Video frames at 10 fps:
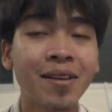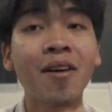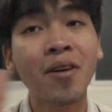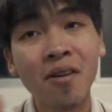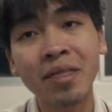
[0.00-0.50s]
กล้
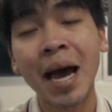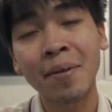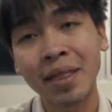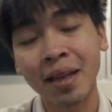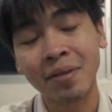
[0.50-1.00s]
องกล้องสาก
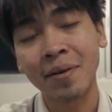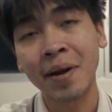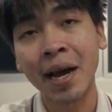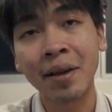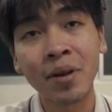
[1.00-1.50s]
ไม่สากสำหรับ
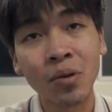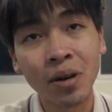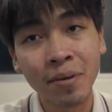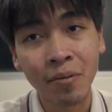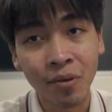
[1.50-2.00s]
ใครไม่รู้
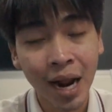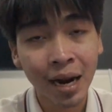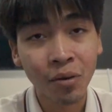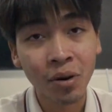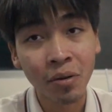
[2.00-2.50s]
คือแบบเวลา
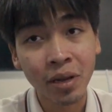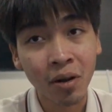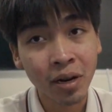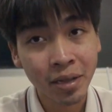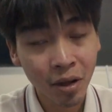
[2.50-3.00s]
เราเราซื้อก
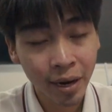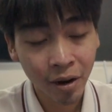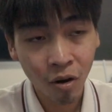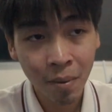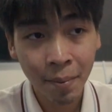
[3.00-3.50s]
ล้องดิจิตอลนะ
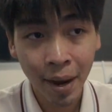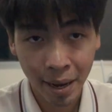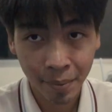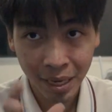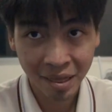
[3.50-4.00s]
กล้องให
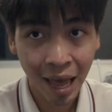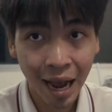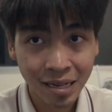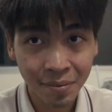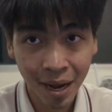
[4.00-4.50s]
ม่ๆมันจะสาก
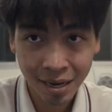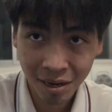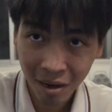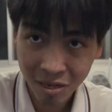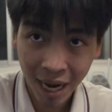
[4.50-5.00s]
ใช่ปะ่ะแล้ว
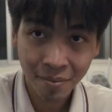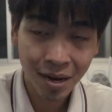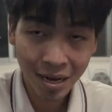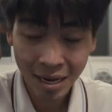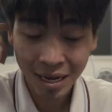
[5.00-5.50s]
เราใช้ไป
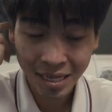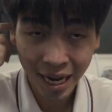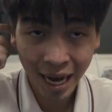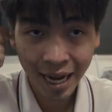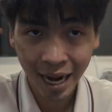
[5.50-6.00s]
เรื่อยๆหรือใช้
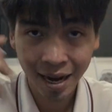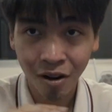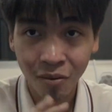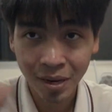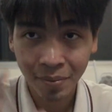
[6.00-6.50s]
งานหนักก
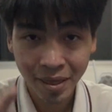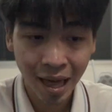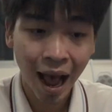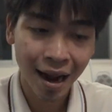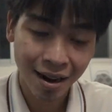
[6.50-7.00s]
ล้องมันจะไม่
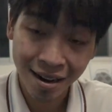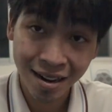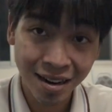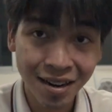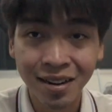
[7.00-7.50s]
สากเอ
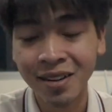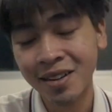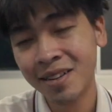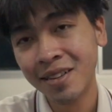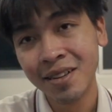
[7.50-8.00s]
อ
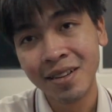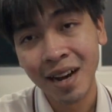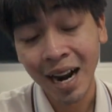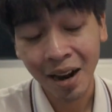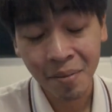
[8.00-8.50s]

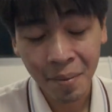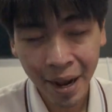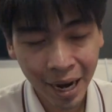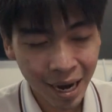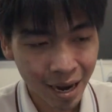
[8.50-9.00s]
อะไรก็ประมาณ
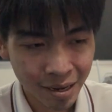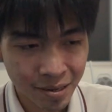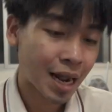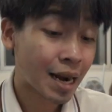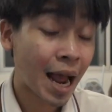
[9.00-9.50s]
นั้นแหละ
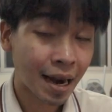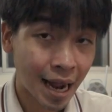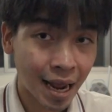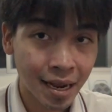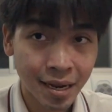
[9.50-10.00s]
หลักๆ
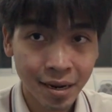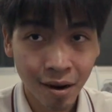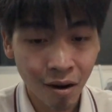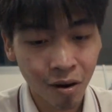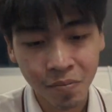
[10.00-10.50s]
นะ ก็